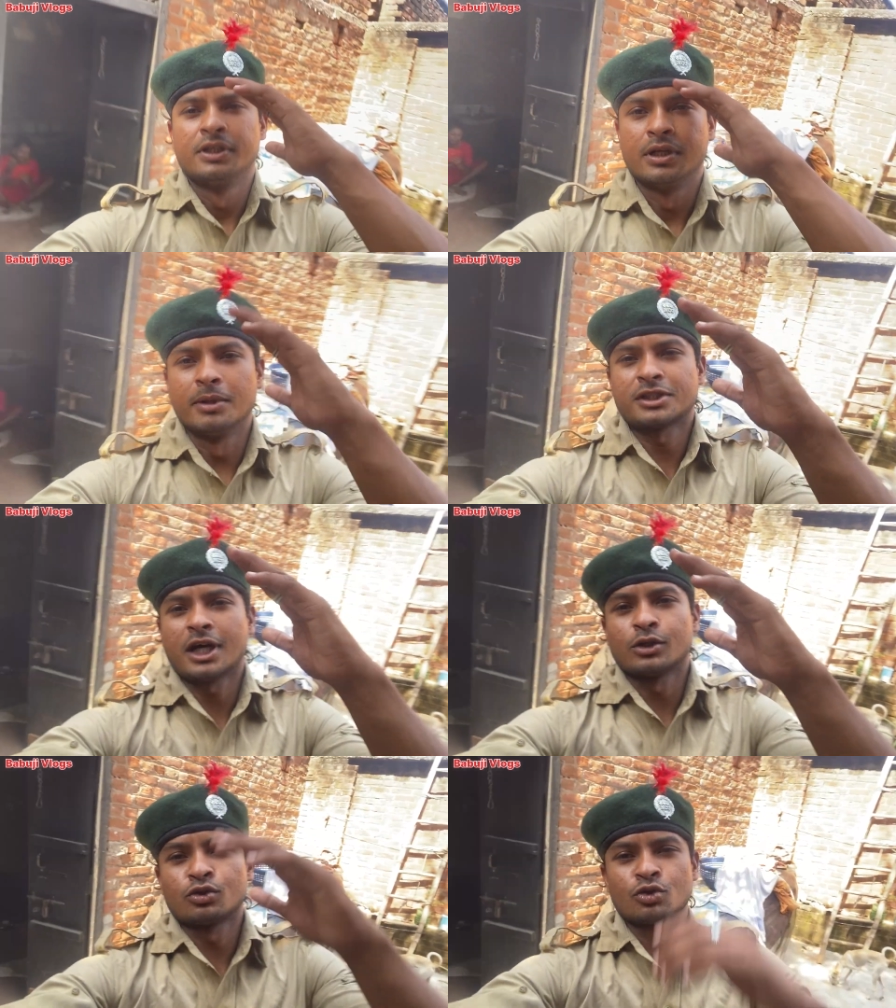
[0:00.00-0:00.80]

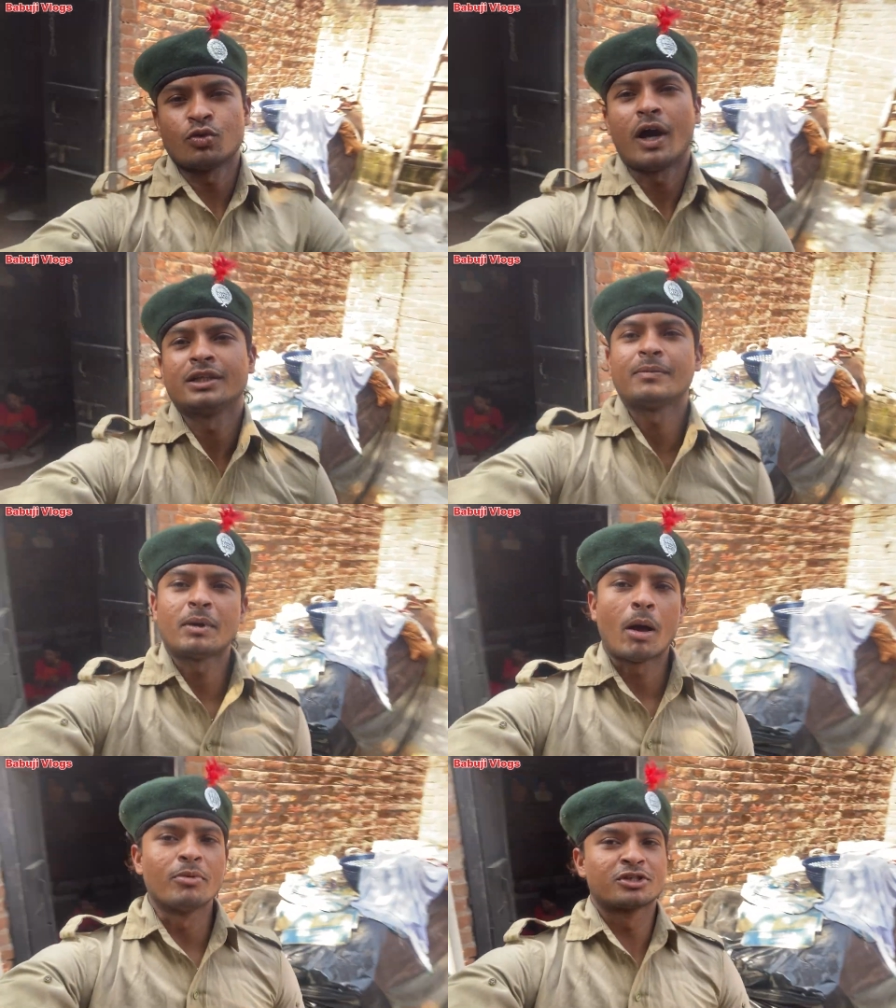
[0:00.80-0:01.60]
नमस्कार दोस्तों स्वागत है आपका
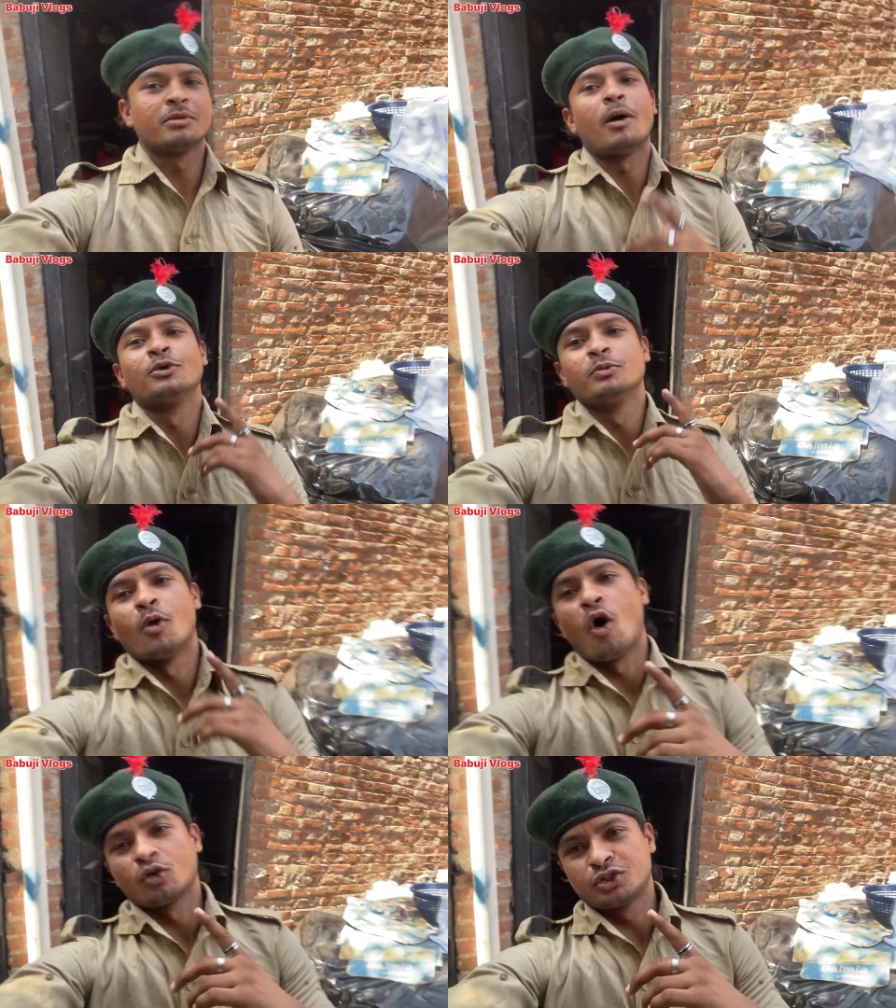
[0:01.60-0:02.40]
वापस से बाबूजी
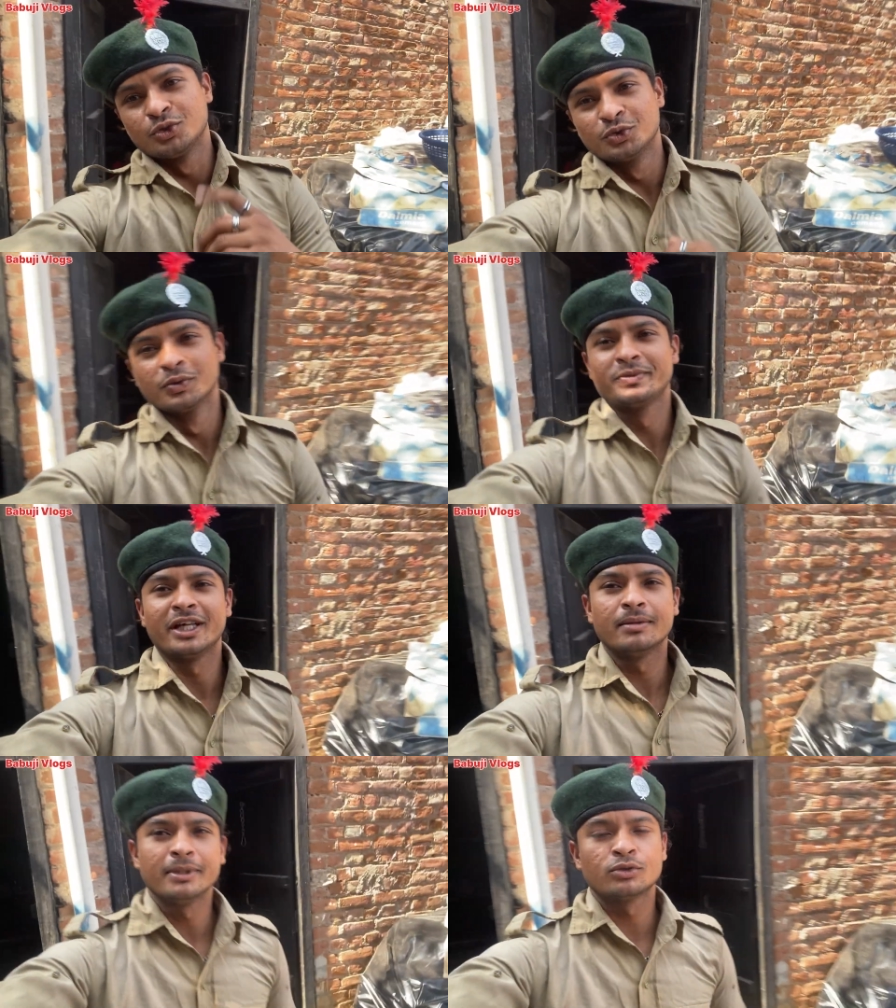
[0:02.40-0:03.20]
ब्लॉग्स यूट्यूब
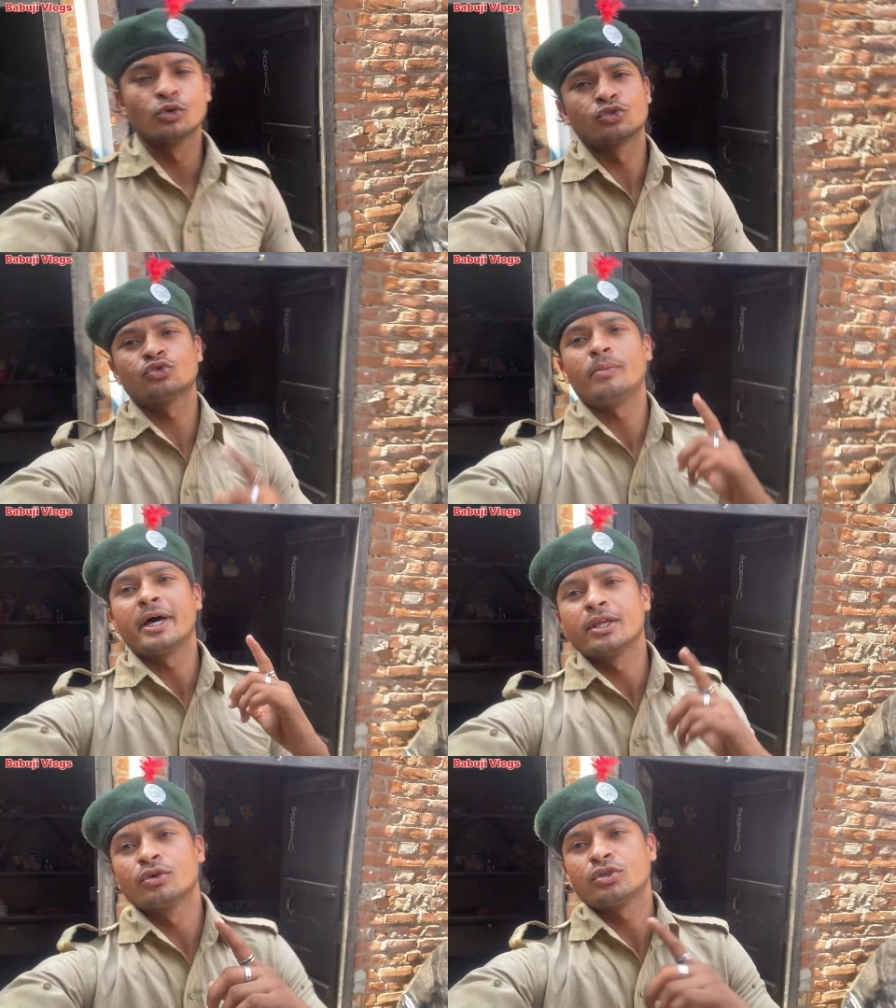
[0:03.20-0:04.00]
चैनल में तो दोस्तों
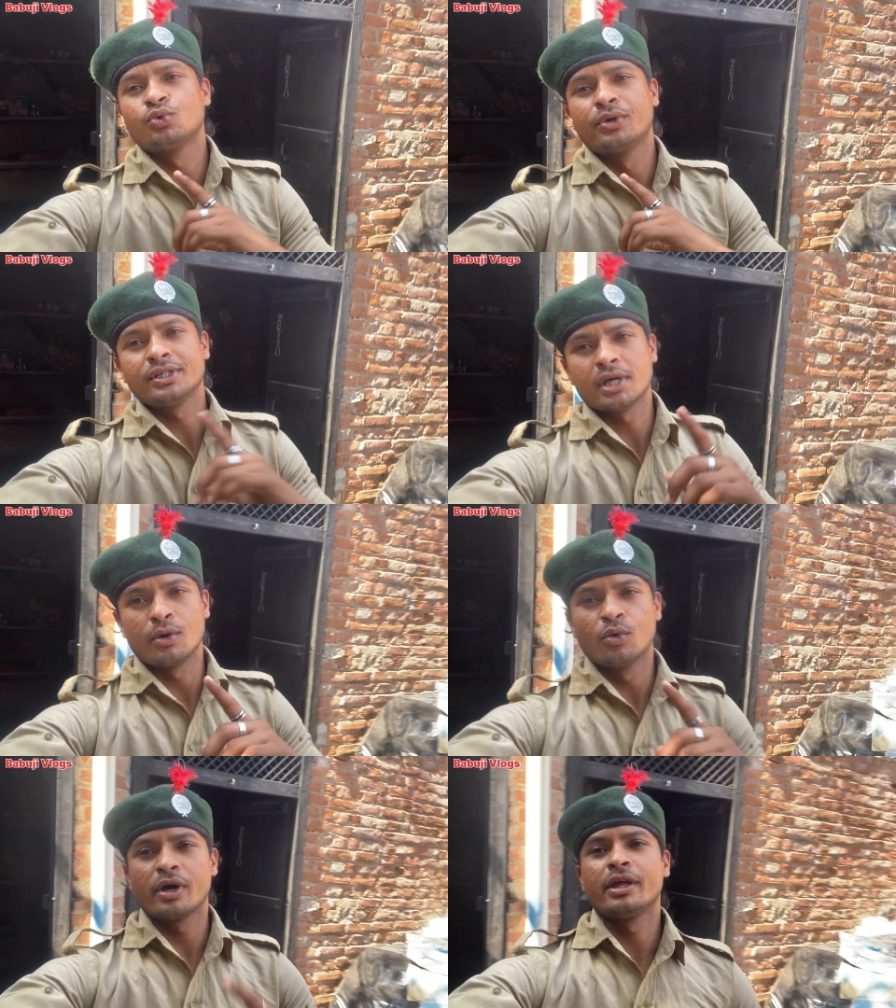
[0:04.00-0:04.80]
हमारी जो है शूटिंग
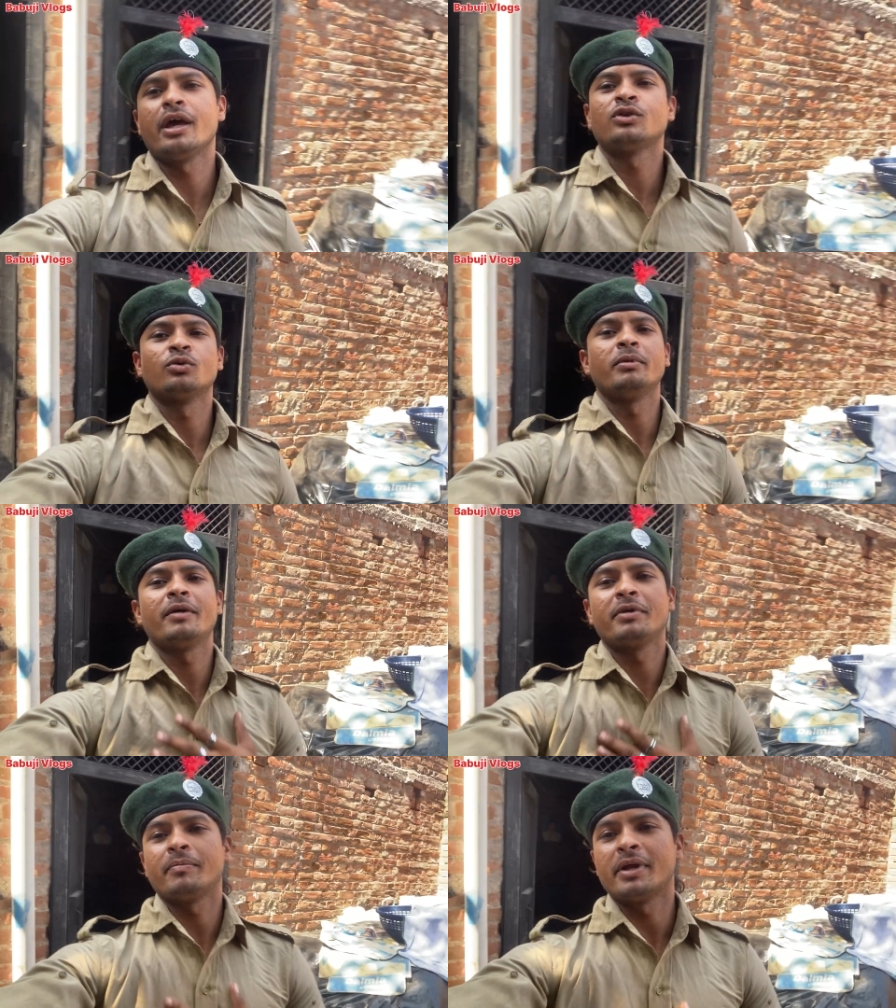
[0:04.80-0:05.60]
चालू हो गई है तो मैं
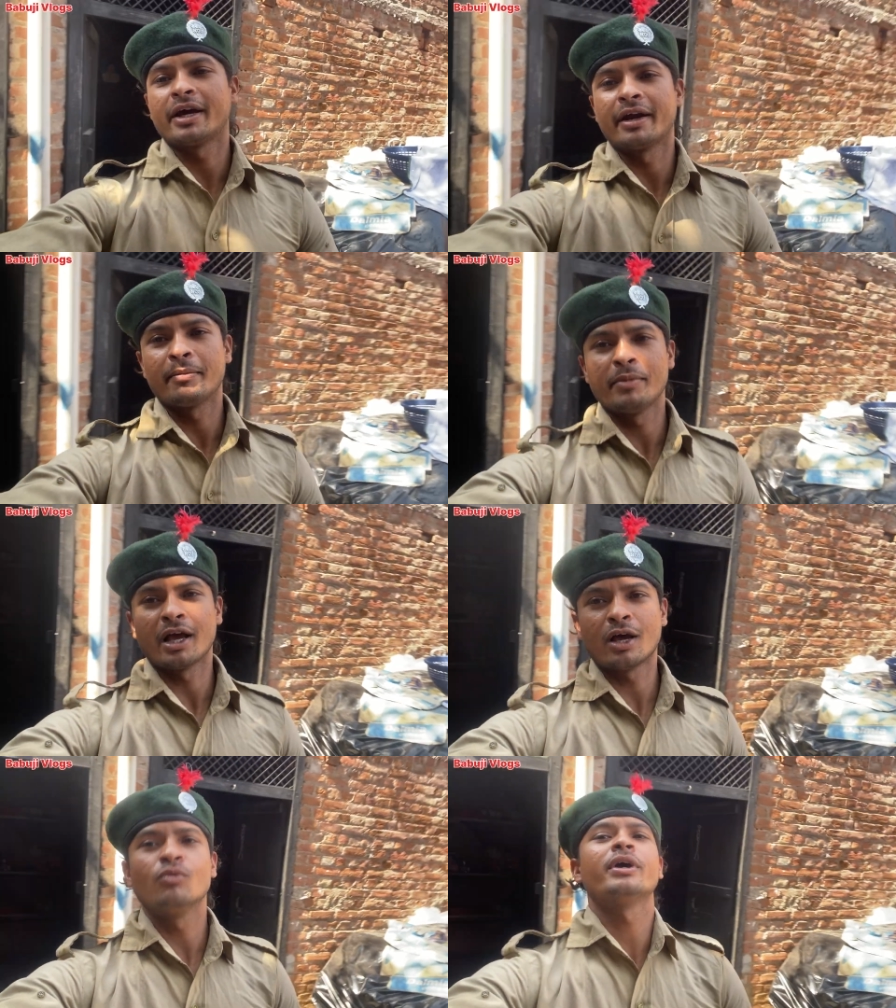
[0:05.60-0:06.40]
अभी अपना गेटअप में आ
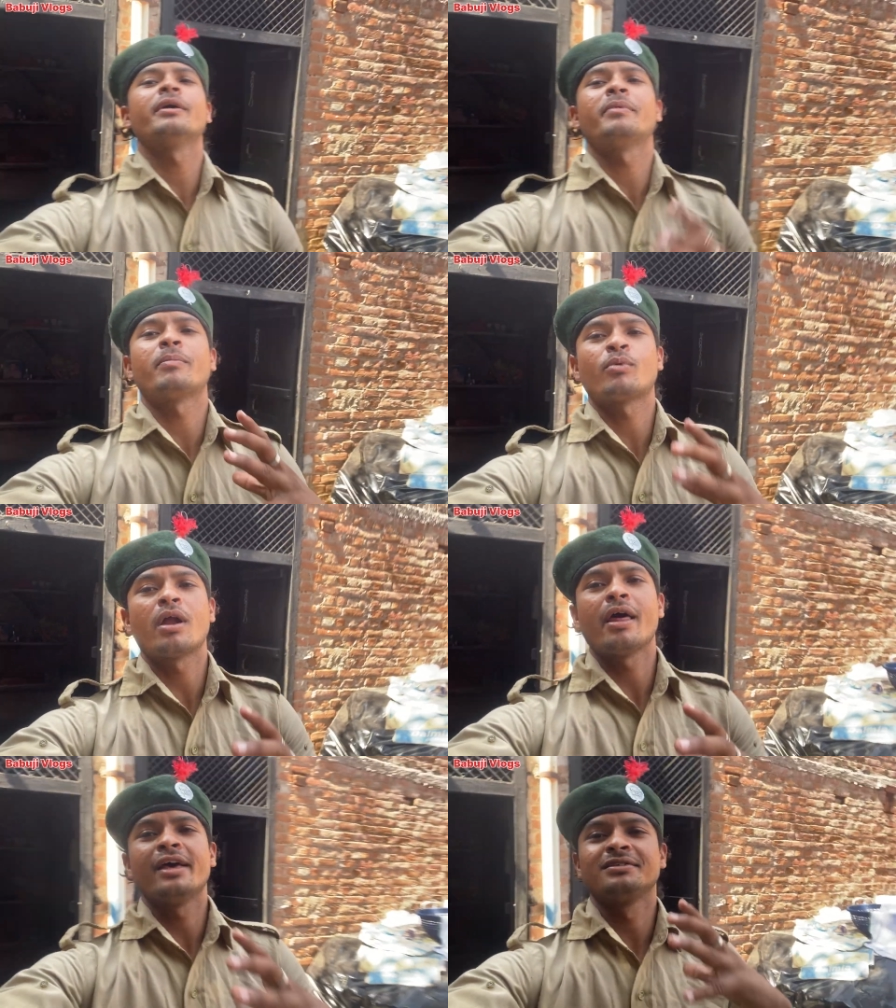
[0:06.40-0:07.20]
गया हूँ वही अपना
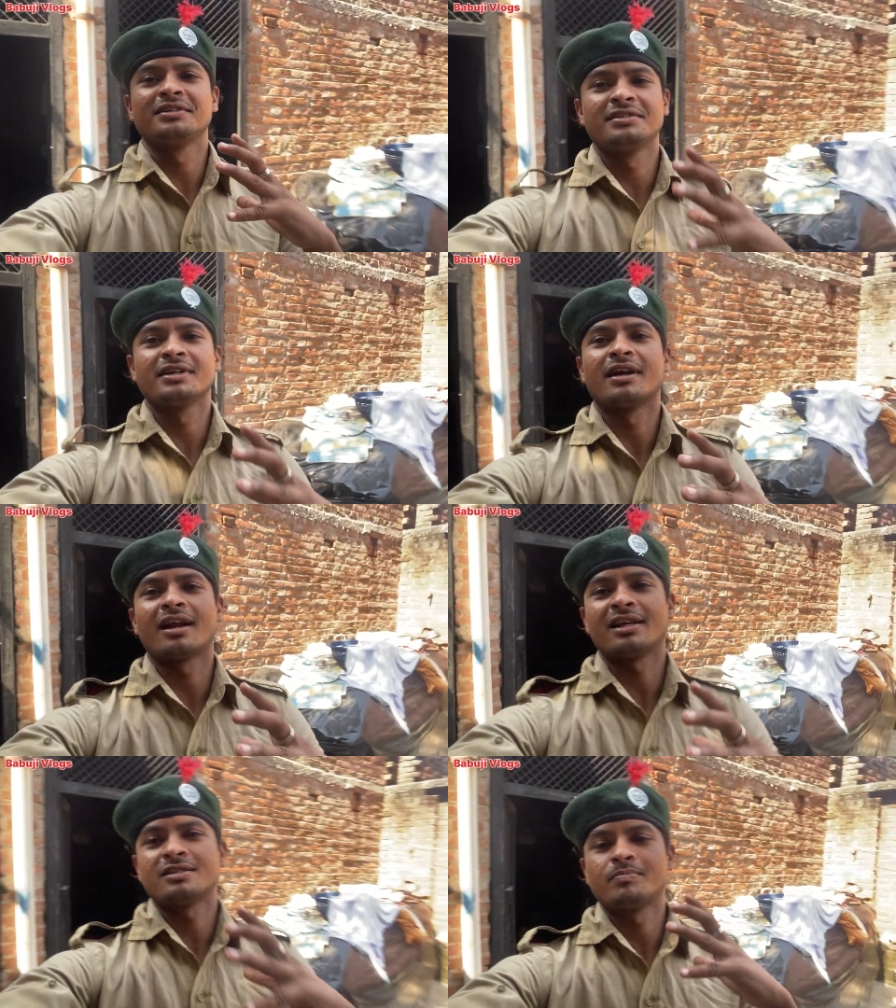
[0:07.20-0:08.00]
पुराना एनसीसी का
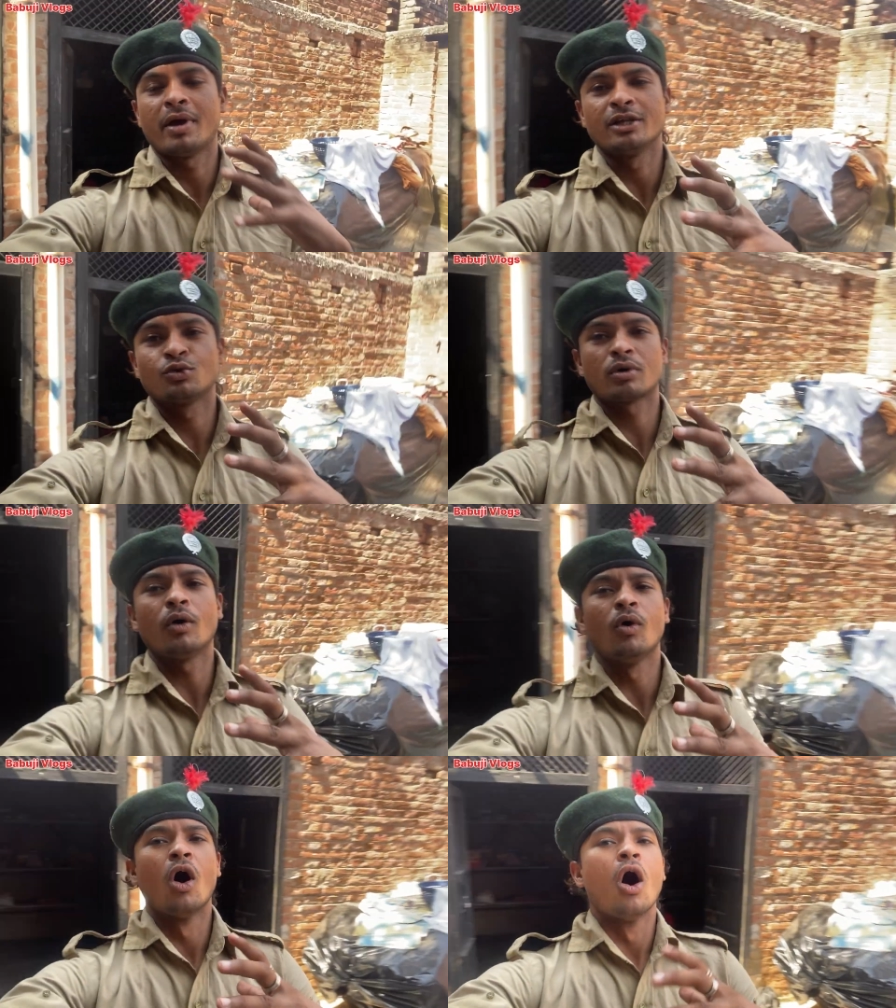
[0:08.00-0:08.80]
ड्रेस पहन चुका हूँ